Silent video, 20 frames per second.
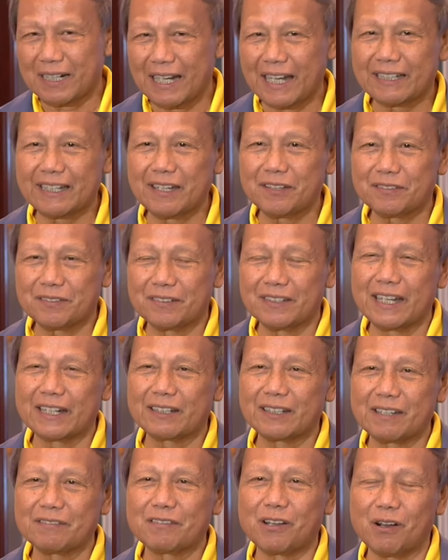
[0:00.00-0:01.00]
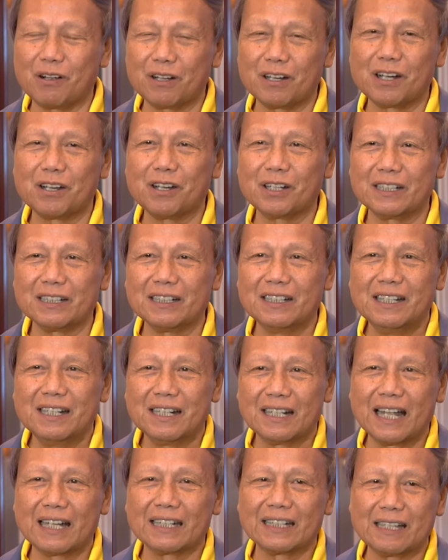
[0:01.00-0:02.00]
เลขที่เลขที่2ก็ค่อน
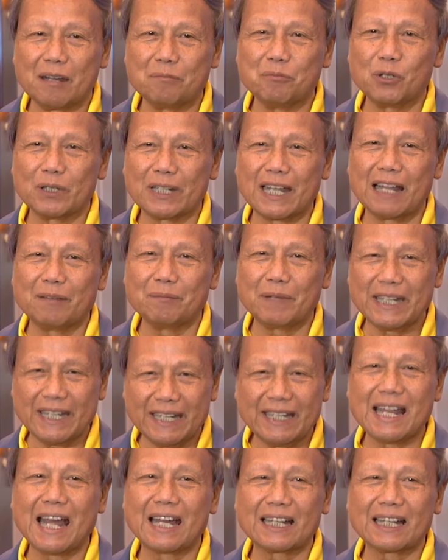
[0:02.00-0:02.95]
ข้างจะทำผลงานไม่ดี